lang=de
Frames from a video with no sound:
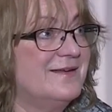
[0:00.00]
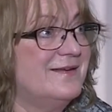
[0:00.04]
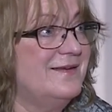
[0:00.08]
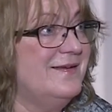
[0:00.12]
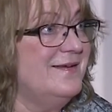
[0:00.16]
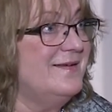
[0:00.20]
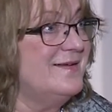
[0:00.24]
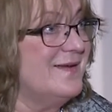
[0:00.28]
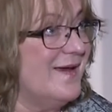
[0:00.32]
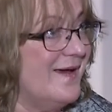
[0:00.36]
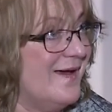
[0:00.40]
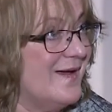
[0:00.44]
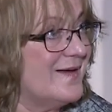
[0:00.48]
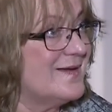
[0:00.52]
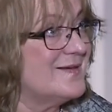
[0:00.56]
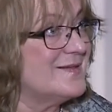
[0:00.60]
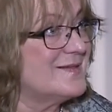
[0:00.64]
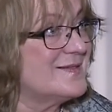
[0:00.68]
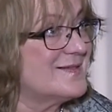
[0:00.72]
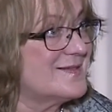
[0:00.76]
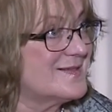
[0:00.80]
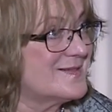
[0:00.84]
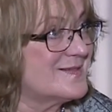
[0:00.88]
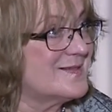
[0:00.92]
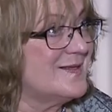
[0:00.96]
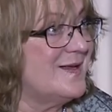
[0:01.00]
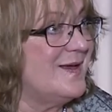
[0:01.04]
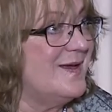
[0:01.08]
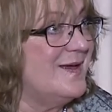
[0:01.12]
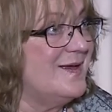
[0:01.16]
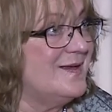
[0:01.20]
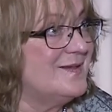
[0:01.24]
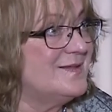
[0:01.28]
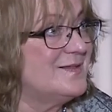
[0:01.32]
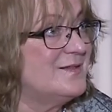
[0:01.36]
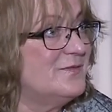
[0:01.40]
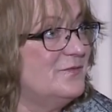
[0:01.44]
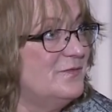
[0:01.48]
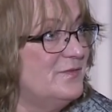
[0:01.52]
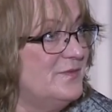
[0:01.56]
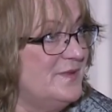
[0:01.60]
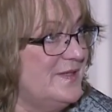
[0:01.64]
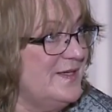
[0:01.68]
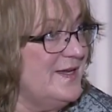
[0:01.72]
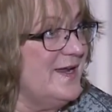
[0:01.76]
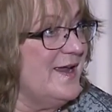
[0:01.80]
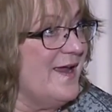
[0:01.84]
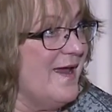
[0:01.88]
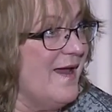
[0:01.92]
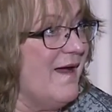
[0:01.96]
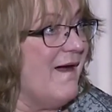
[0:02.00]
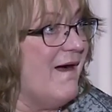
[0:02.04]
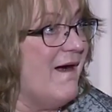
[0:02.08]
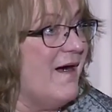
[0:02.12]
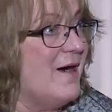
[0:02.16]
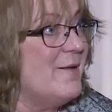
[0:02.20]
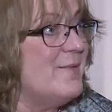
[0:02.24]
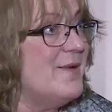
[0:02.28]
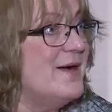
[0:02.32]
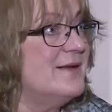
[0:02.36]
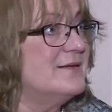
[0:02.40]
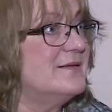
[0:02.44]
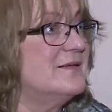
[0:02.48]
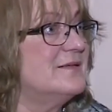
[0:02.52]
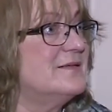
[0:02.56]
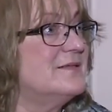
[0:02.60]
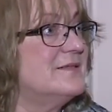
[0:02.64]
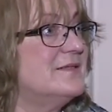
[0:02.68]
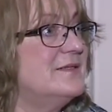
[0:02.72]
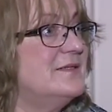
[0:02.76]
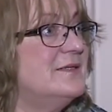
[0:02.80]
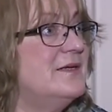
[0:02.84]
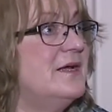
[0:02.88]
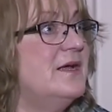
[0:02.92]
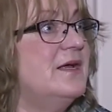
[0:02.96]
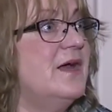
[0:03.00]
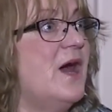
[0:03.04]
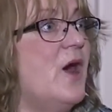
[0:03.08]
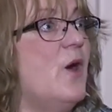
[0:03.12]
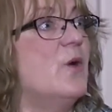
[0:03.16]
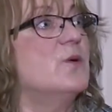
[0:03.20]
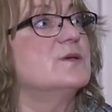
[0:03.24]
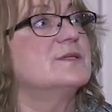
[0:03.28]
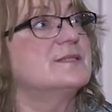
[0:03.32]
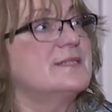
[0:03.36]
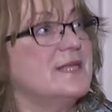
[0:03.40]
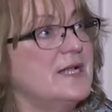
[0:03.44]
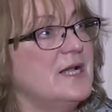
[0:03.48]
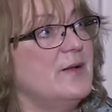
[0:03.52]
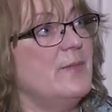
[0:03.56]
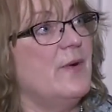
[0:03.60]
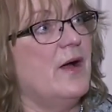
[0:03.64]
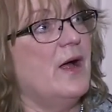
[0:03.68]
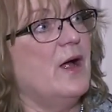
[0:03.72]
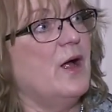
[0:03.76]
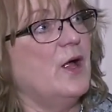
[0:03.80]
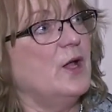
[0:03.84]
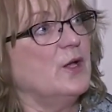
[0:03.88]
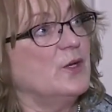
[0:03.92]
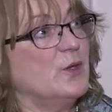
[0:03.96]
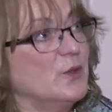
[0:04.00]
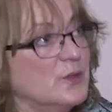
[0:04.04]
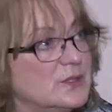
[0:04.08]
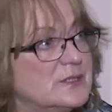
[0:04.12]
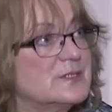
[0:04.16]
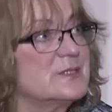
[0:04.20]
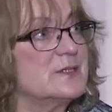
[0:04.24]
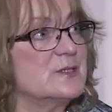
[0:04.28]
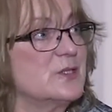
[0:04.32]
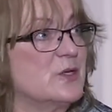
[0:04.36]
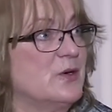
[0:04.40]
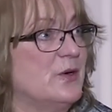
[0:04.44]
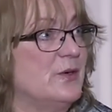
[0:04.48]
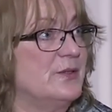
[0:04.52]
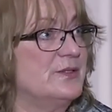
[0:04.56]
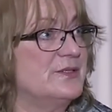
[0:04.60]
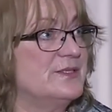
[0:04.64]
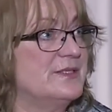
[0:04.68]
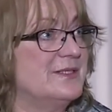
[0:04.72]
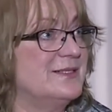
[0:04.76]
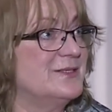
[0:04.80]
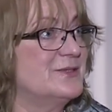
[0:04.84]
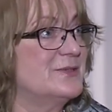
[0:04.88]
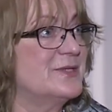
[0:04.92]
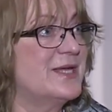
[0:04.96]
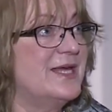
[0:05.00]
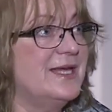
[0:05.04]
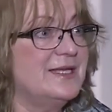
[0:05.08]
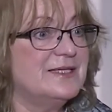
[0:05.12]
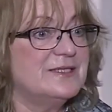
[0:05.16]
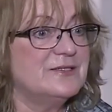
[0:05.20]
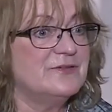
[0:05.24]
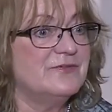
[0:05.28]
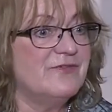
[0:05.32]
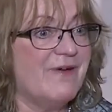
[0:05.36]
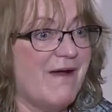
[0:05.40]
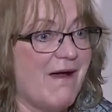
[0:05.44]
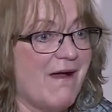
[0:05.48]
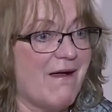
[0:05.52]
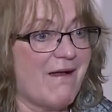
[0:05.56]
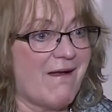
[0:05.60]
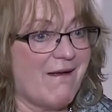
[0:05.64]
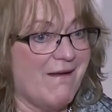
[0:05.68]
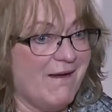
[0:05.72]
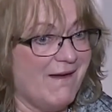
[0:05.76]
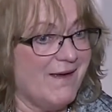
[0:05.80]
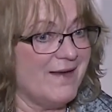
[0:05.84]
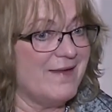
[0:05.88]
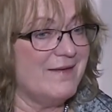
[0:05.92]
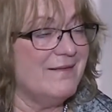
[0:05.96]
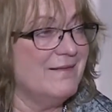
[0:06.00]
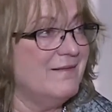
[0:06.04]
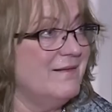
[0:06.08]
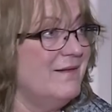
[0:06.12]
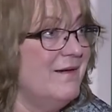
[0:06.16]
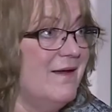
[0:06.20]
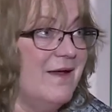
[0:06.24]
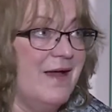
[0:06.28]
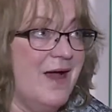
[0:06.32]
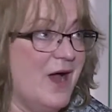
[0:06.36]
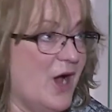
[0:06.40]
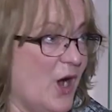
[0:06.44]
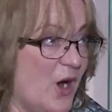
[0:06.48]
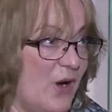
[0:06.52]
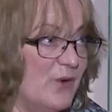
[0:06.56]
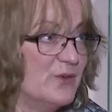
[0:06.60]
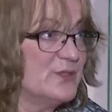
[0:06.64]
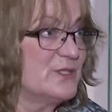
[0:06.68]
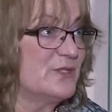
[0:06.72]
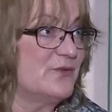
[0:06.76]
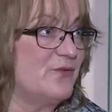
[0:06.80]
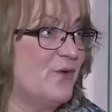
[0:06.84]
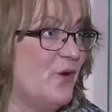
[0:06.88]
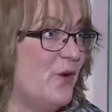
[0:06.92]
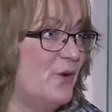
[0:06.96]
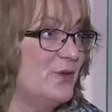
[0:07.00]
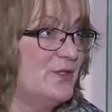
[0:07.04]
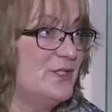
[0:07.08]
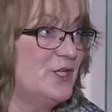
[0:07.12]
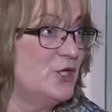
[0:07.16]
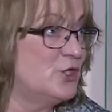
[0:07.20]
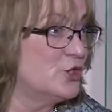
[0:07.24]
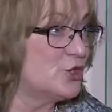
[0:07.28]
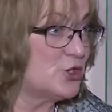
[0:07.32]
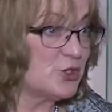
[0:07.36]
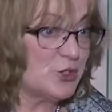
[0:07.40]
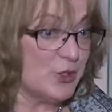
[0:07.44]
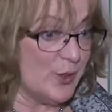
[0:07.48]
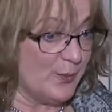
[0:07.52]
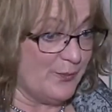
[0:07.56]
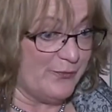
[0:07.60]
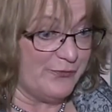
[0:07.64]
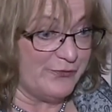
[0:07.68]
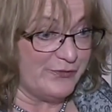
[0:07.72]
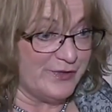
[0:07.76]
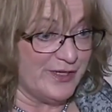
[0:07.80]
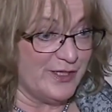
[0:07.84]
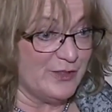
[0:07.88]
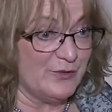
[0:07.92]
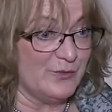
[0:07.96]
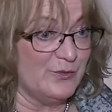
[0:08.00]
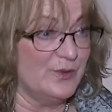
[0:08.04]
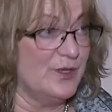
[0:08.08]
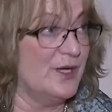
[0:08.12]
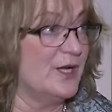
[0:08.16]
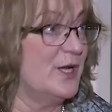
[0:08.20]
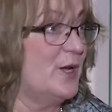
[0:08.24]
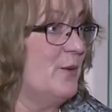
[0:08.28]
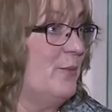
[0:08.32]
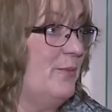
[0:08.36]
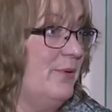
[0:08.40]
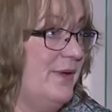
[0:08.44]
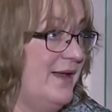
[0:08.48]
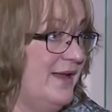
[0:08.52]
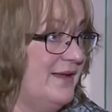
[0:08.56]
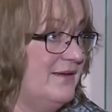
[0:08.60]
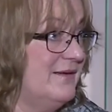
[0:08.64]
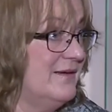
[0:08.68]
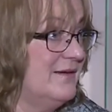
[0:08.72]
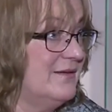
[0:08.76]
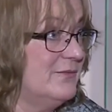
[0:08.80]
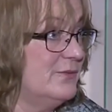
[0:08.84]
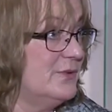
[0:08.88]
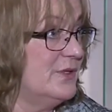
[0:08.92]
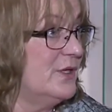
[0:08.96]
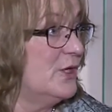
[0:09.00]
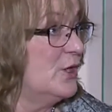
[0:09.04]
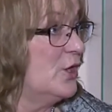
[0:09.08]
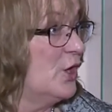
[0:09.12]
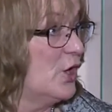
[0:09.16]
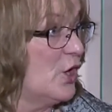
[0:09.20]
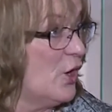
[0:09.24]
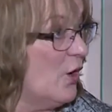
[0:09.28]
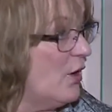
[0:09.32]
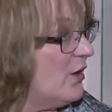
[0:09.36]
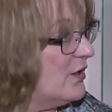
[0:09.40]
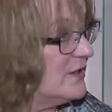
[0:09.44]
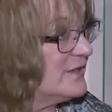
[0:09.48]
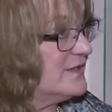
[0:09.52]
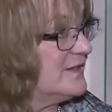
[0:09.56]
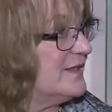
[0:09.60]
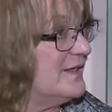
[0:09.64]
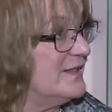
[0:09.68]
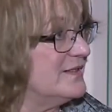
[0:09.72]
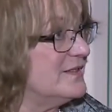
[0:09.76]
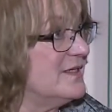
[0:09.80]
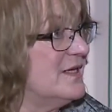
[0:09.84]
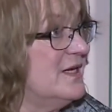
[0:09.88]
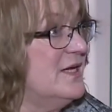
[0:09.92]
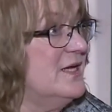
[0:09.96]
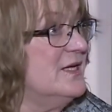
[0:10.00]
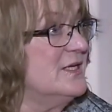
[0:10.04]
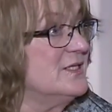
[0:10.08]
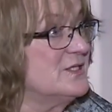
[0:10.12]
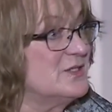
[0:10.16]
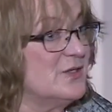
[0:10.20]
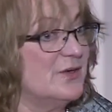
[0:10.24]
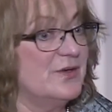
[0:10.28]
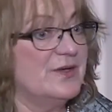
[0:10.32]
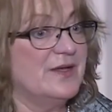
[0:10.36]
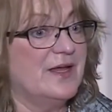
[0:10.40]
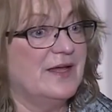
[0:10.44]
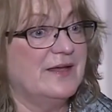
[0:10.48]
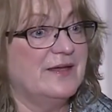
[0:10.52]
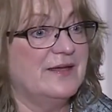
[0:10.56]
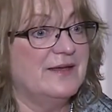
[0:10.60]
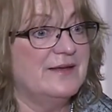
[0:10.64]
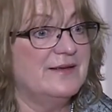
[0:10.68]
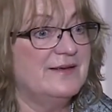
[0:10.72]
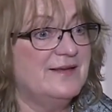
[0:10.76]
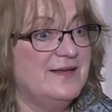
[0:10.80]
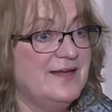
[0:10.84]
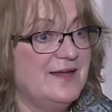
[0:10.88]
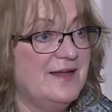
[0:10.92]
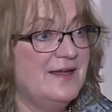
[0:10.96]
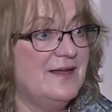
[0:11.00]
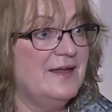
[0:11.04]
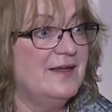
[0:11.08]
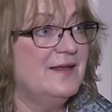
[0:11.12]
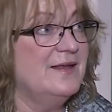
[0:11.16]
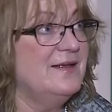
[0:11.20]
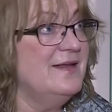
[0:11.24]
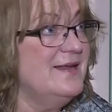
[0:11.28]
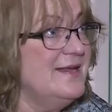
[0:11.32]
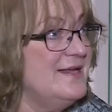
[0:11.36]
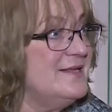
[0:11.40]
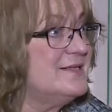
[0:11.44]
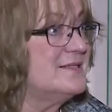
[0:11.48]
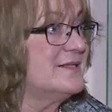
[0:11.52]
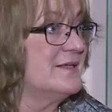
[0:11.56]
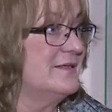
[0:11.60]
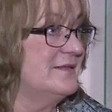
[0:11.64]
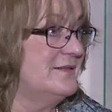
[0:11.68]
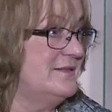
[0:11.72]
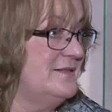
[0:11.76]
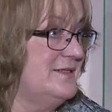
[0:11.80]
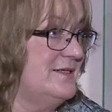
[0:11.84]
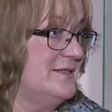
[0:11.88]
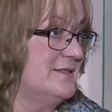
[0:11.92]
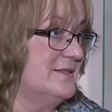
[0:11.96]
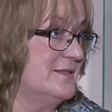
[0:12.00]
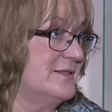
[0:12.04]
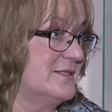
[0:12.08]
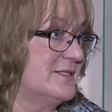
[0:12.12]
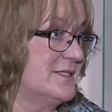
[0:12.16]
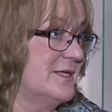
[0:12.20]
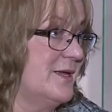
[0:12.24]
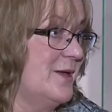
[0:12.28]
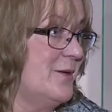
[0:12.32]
die Tageszeit, die er arbeitete, auch selber nutzen konnte. Also Käthe war keine Hausfrau, die gestopft hat oder geplättet oder gekocht hat, sondern die ließ dieses